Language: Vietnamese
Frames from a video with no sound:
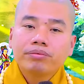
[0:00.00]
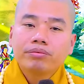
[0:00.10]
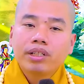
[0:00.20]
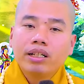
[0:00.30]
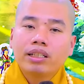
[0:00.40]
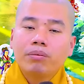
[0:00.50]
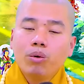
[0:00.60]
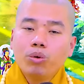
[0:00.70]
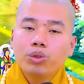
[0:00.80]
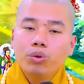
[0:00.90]
khi người ta
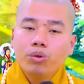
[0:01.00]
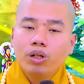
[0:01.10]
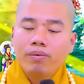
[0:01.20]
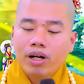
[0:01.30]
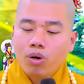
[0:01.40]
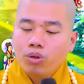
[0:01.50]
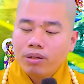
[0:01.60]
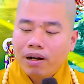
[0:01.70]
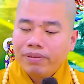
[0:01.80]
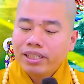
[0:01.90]
buông xuống rồi bà cụ này
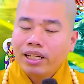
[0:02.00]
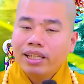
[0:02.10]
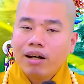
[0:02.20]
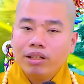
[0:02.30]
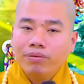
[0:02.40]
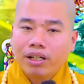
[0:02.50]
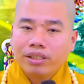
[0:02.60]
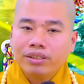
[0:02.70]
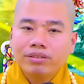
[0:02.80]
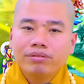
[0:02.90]
bà mới tỉnh táo niệm phật
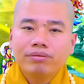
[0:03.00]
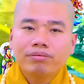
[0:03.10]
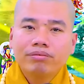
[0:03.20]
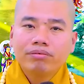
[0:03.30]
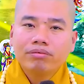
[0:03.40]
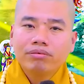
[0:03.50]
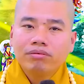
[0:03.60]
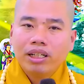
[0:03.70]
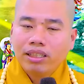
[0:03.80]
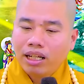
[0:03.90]
được
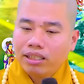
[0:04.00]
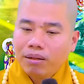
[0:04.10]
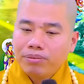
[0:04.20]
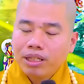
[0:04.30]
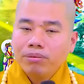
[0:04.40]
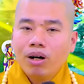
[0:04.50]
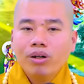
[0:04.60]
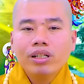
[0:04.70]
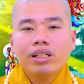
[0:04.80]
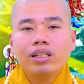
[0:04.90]
phải thành tâm sám
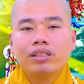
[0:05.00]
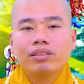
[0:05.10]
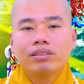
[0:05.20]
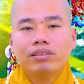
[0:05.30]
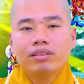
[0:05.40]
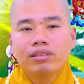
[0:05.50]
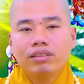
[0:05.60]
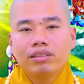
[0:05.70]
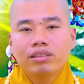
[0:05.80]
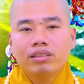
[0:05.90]
hối nghe
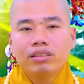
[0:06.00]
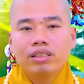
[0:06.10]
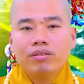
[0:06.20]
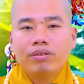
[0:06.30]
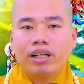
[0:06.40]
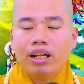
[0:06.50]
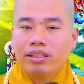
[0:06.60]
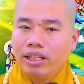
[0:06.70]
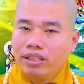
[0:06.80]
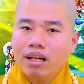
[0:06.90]
chứ không phải là
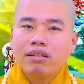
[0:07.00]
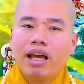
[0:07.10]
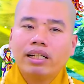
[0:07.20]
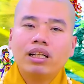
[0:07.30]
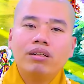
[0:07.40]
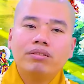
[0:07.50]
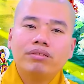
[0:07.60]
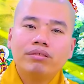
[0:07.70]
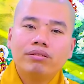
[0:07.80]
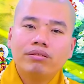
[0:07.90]
chuyện đơn giản đâu
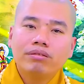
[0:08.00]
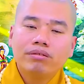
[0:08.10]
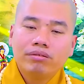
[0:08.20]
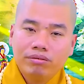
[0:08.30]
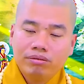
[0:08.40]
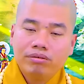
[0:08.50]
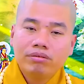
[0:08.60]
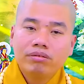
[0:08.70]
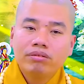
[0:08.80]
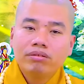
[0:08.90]
ừ.
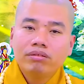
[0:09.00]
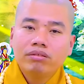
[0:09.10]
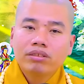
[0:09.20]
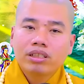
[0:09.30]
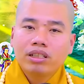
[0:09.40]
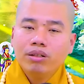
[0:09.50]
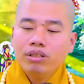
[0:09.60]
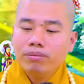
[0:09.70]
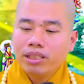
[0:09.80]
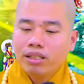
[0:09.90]
còn nếu
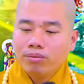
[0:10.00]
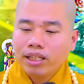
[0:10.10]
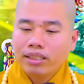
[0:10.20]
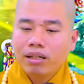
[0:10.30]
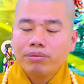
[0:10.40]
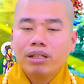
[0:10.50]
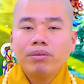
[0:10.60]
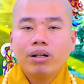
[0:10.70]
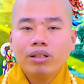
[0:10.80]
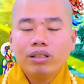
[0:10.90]
như mình không thành tâm sám
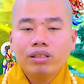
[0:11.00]
hối